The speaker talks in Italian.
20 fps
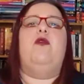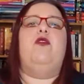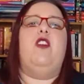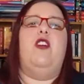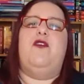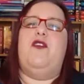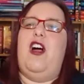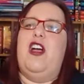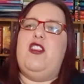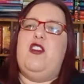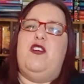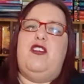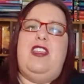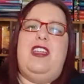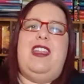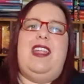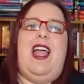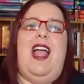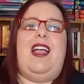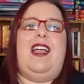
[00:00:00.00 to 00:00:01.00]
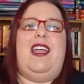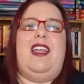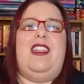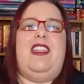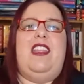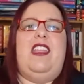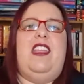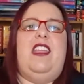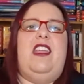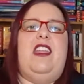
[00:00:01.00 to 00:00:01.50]
non voglio dire anche
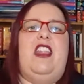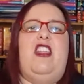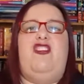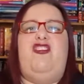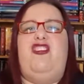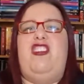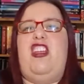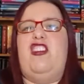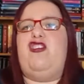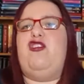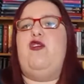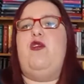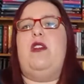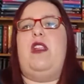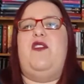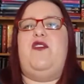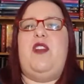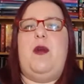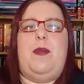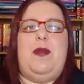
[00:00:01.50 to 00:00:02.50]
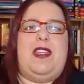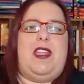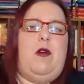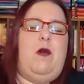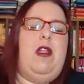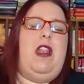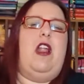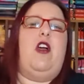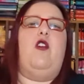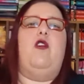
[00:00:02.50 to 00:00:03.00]
di regia, scenografia,
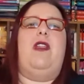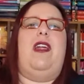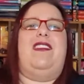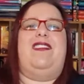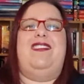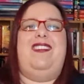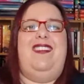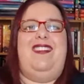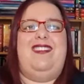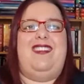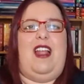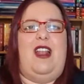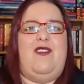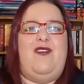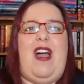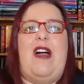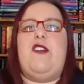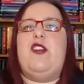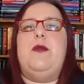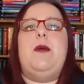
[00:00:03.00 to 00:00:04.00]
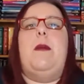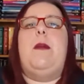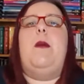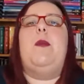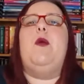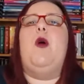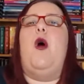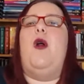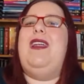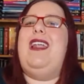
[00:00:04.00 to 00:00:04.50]
perché quella ancora si salvavano, ma
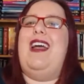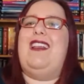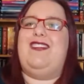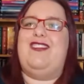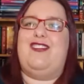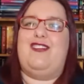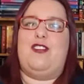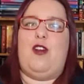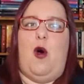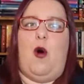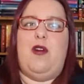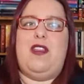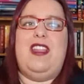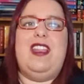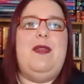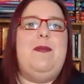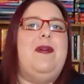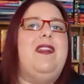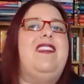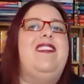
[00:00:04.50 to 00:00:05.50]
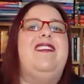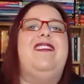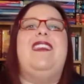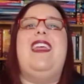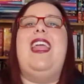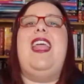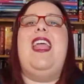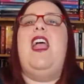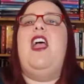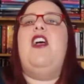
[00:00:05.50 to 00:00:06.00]
proprio la storia di per
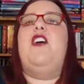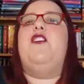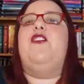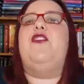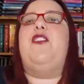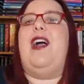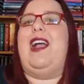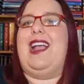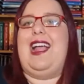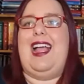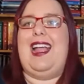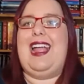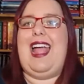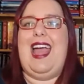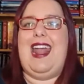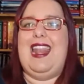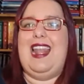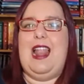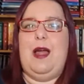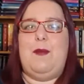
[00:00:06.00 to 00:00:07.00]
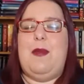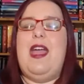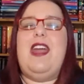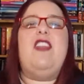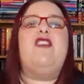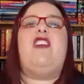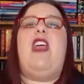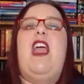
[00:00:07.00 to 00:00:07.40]
sé fa cagare la mera.